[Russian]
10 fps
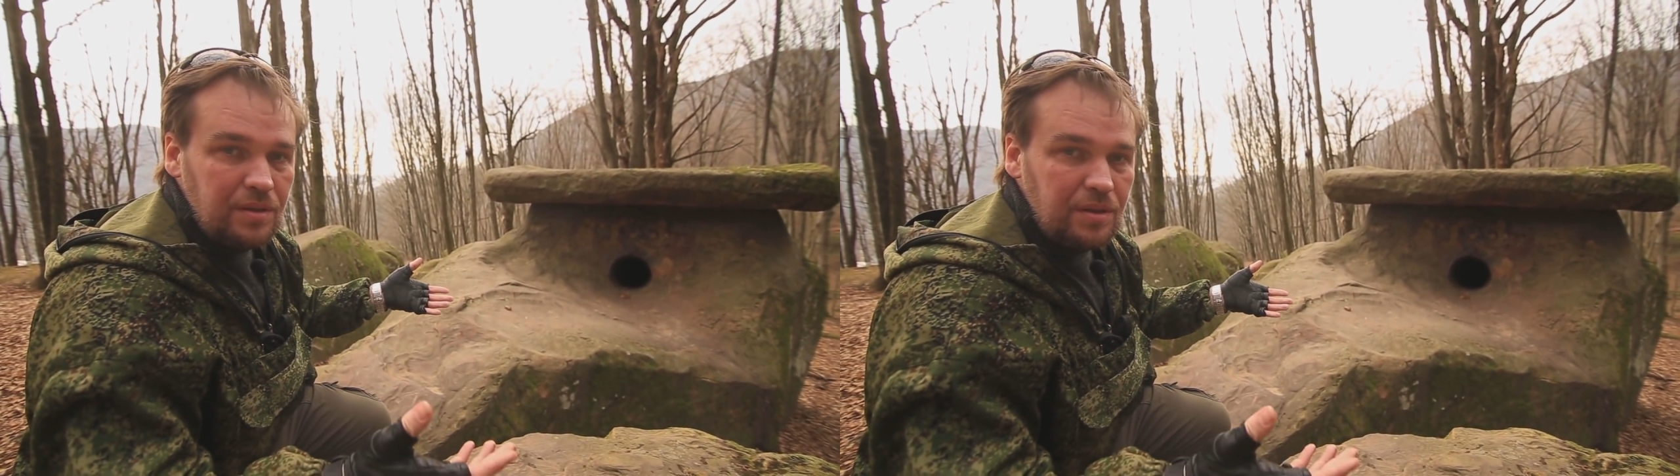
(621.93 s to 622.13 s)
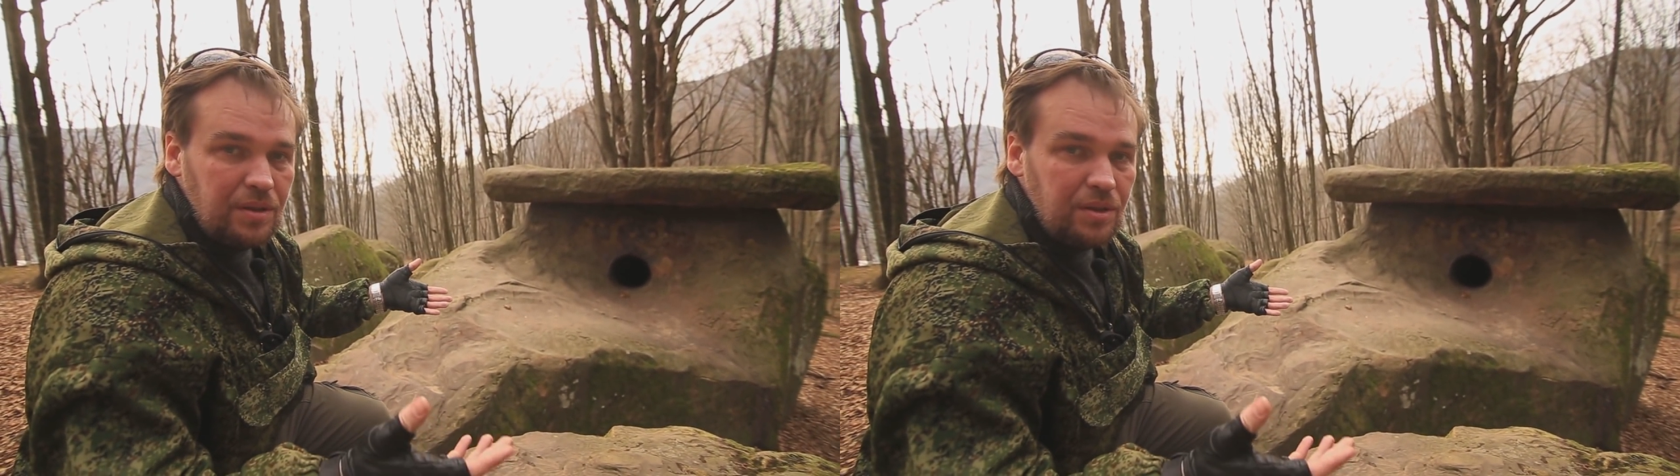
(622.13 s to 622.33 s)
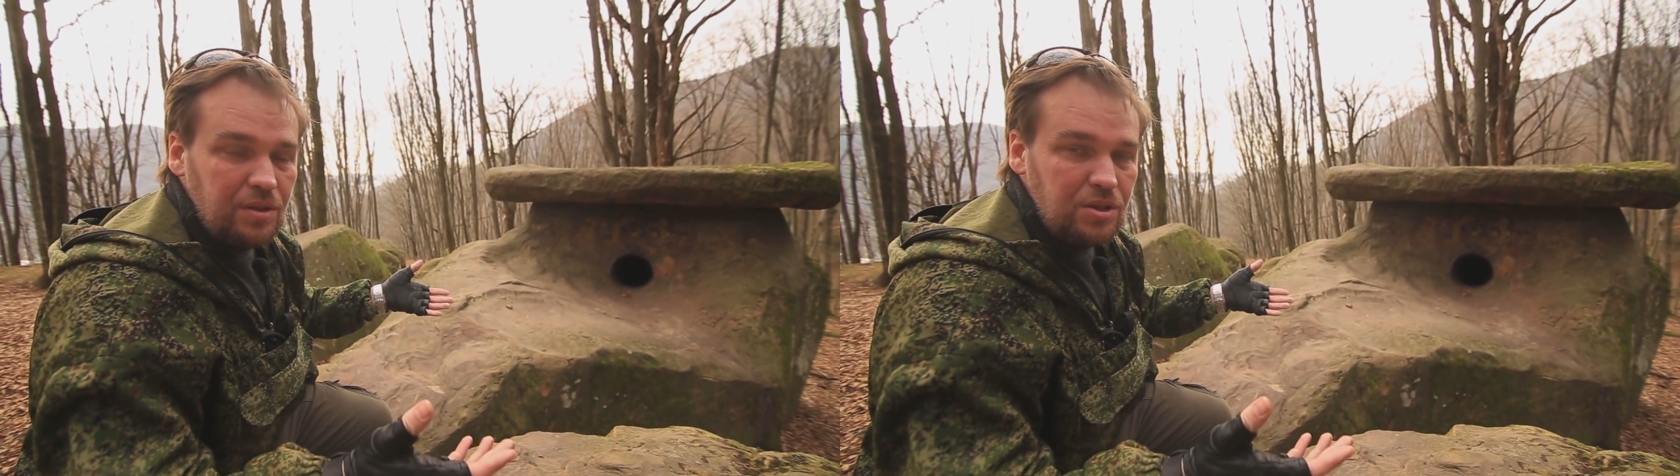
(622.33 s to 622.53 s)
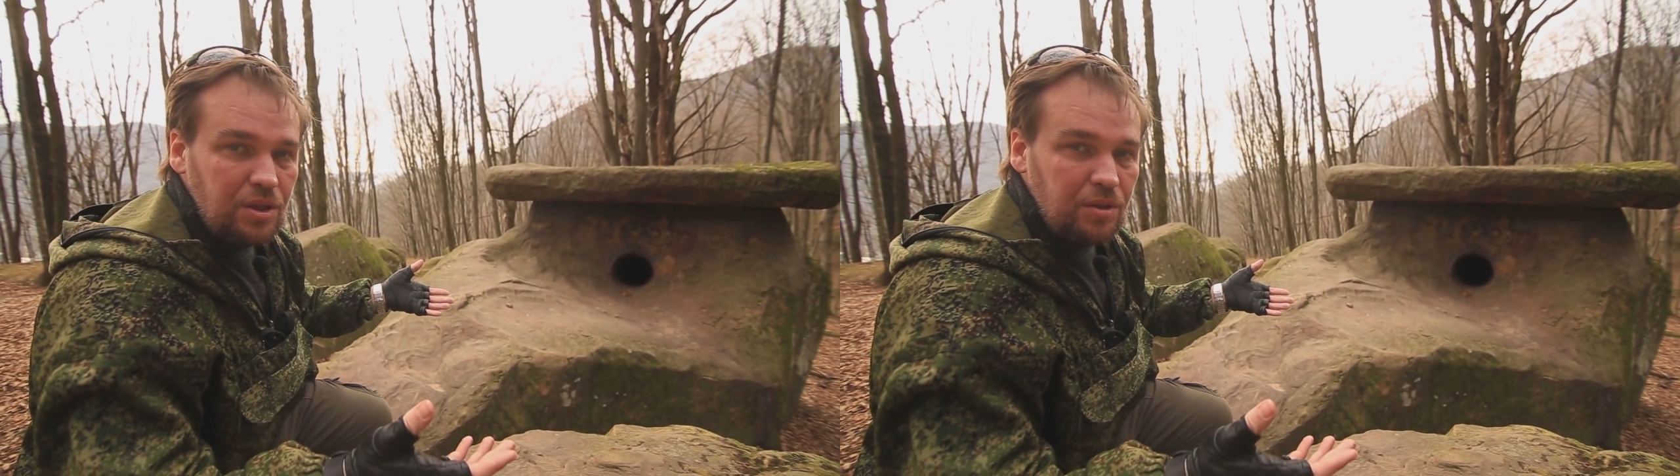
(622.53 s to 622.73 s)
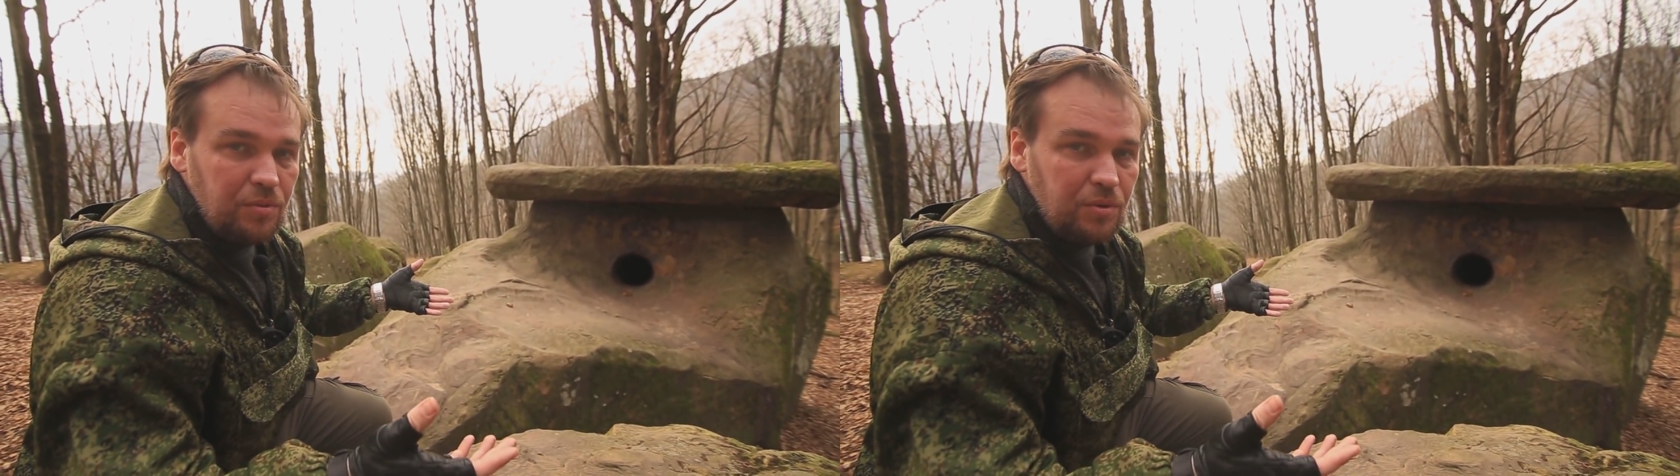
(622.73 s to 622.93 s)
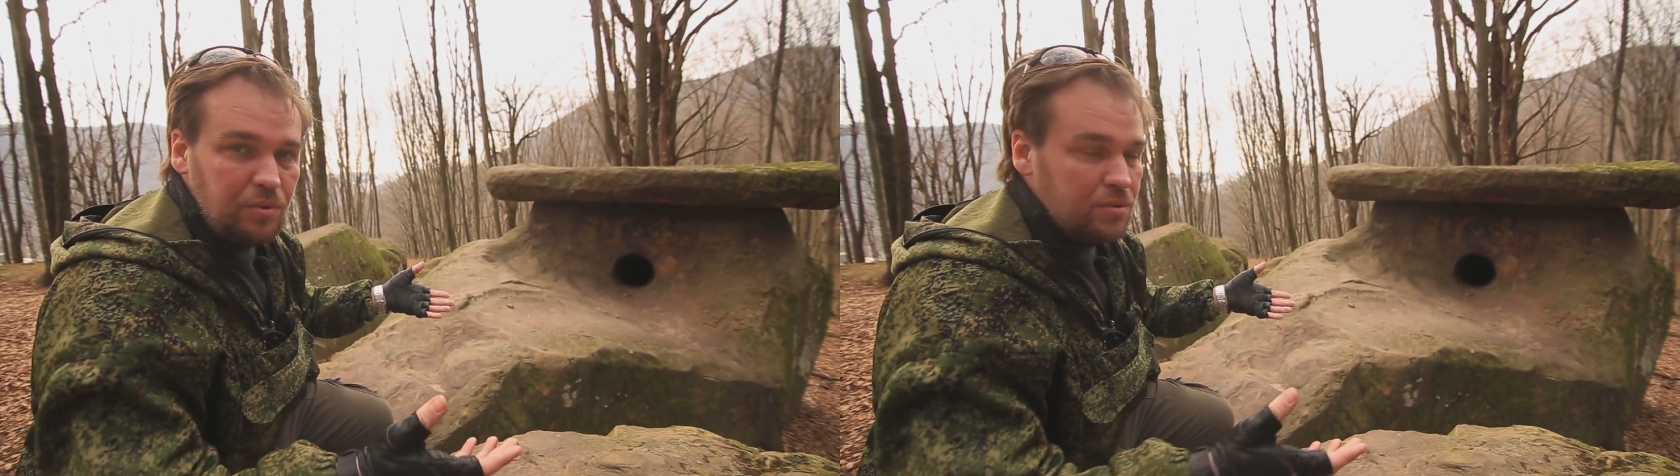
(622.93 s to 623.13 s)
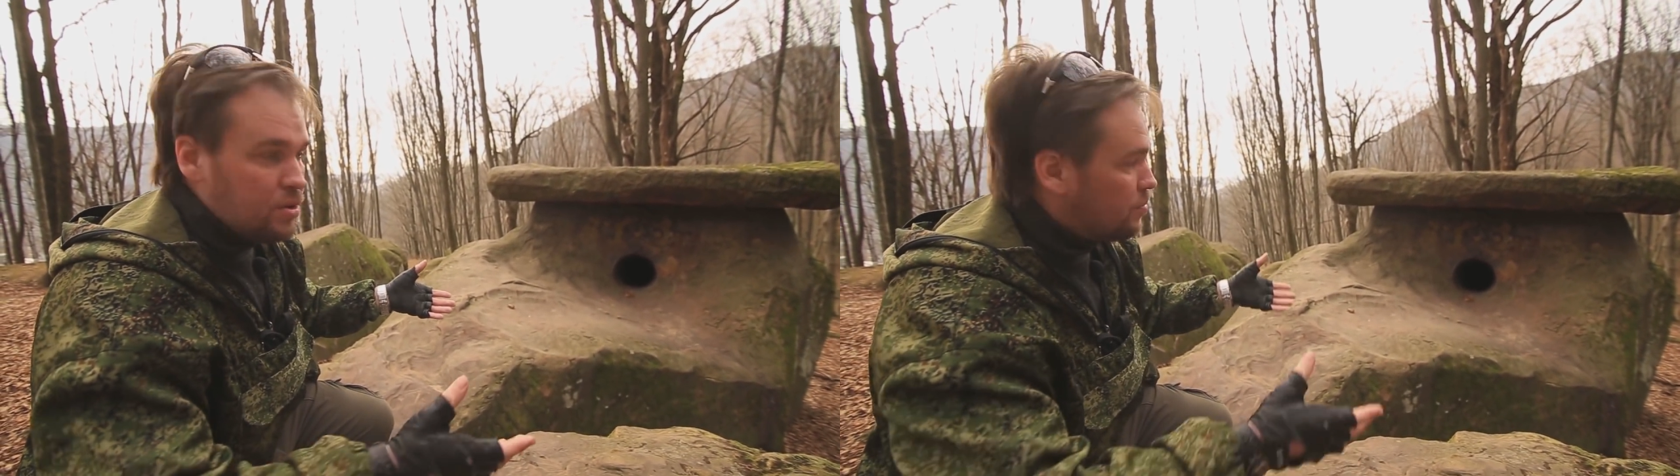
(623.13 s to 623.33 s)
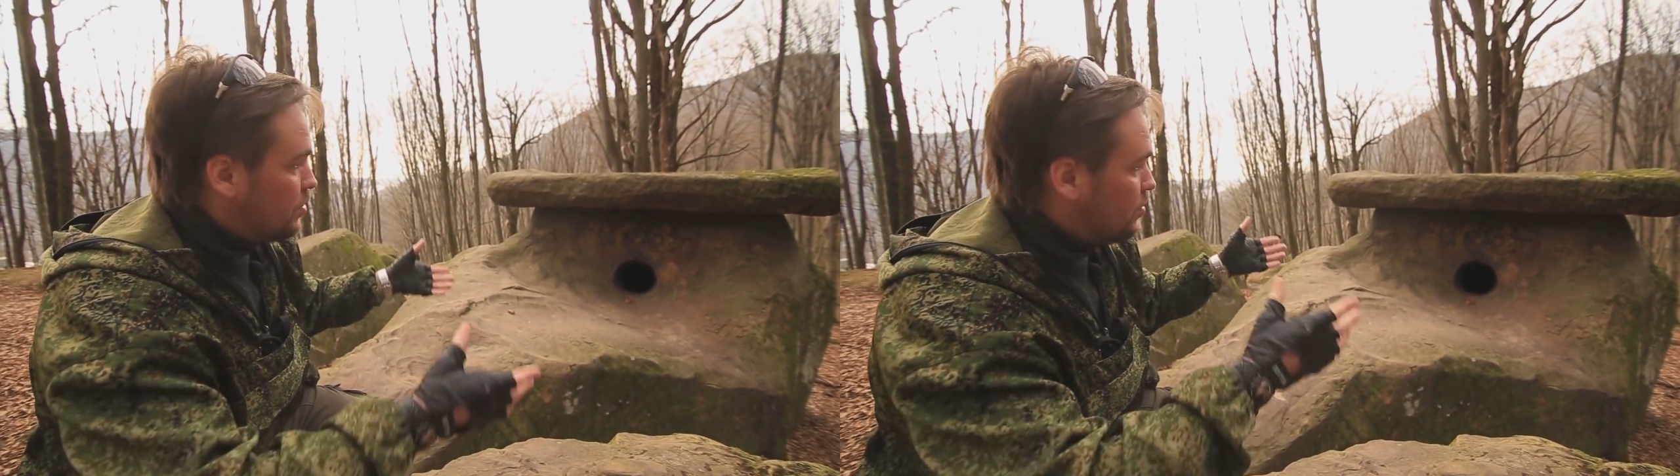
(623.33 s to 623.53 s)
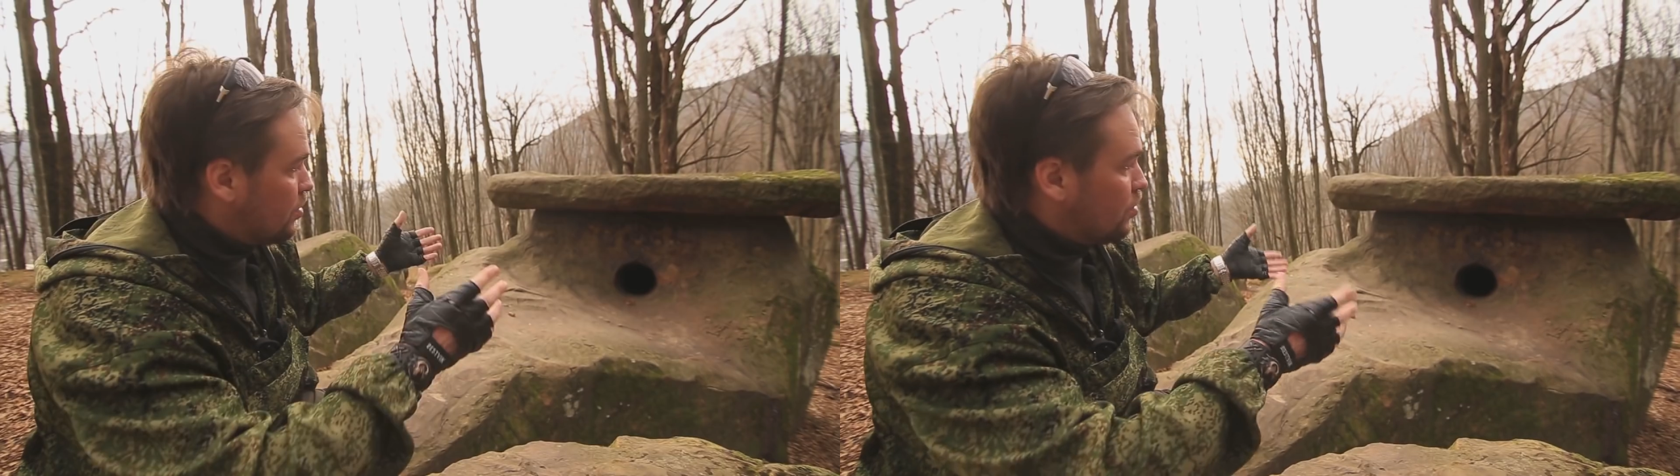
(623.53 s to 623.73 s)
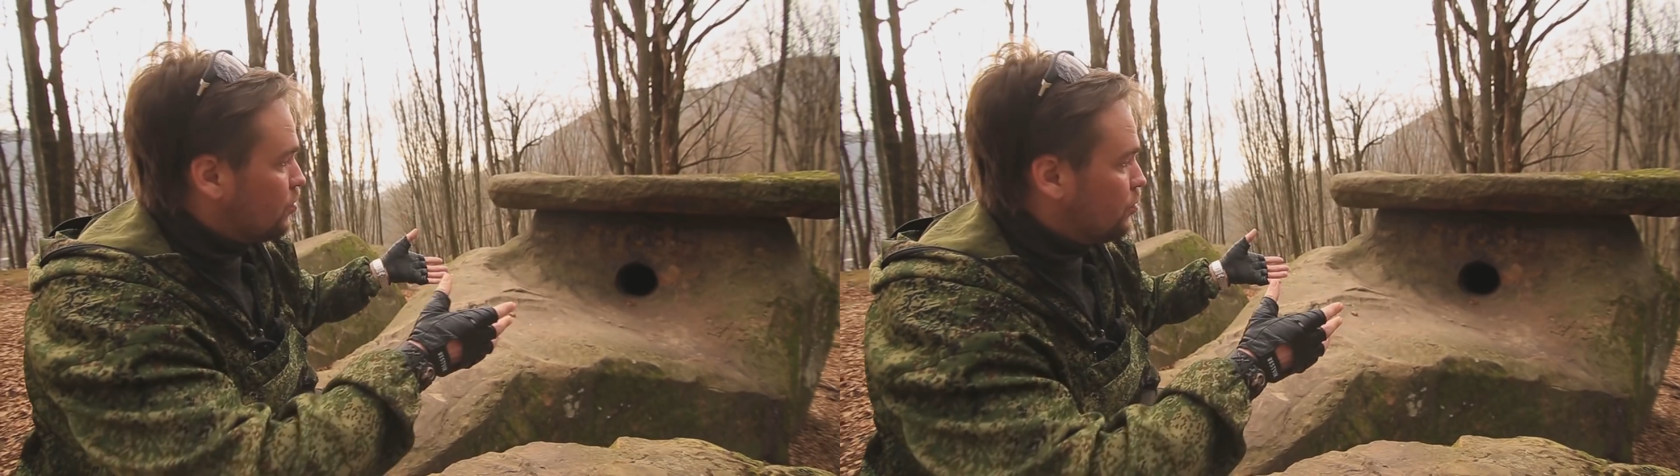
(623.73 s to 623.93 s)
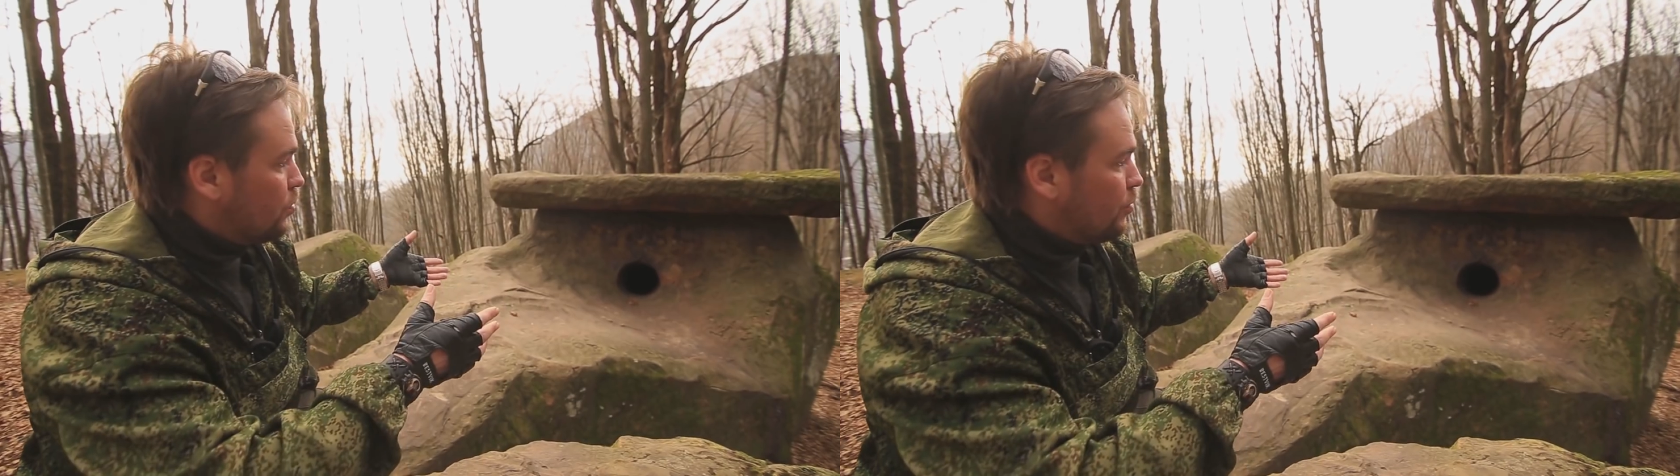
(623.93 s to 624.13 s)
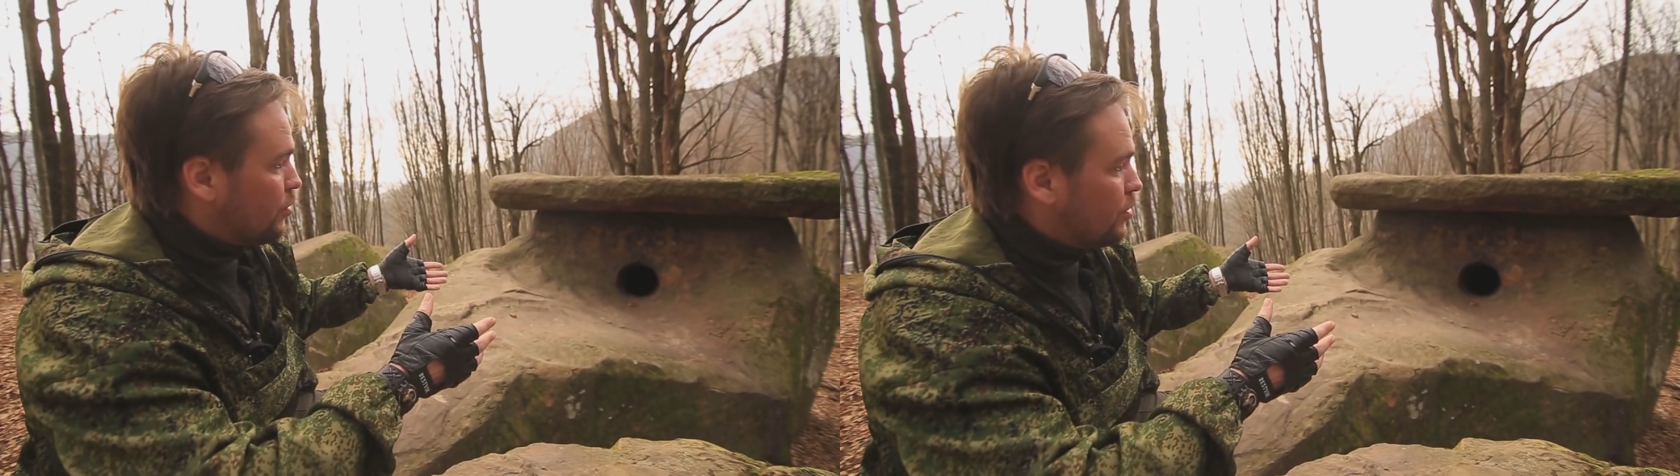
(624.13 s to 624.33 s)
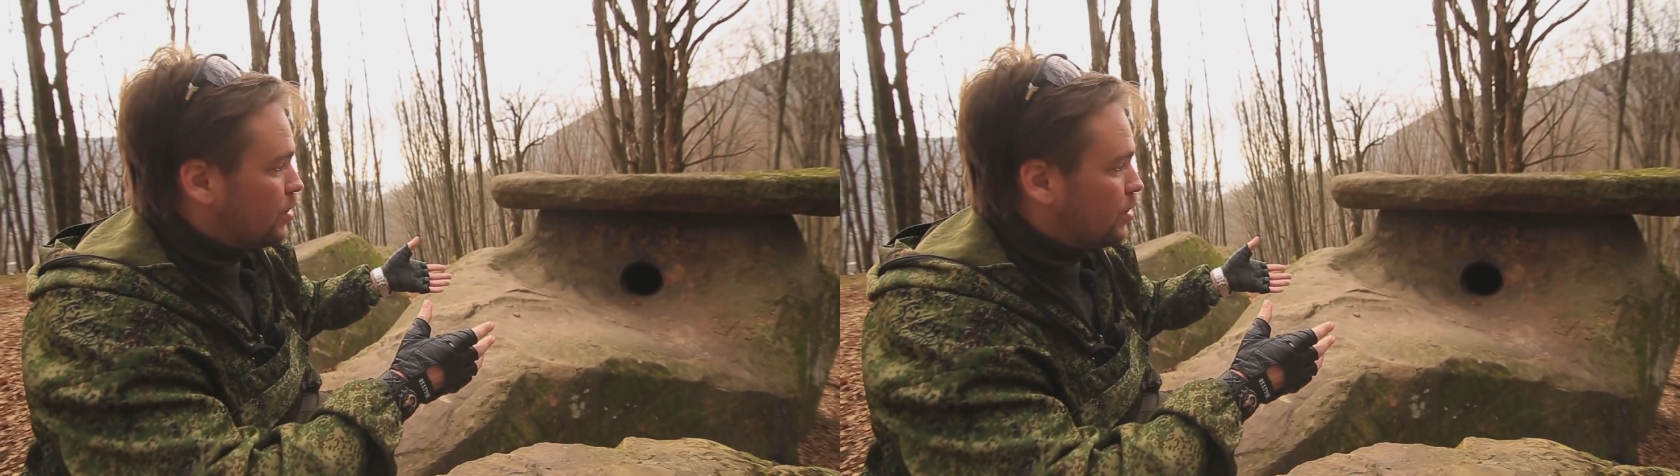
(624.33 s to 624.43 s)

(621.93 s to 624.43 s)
как на гончарном кругу, слепил вот эту форму,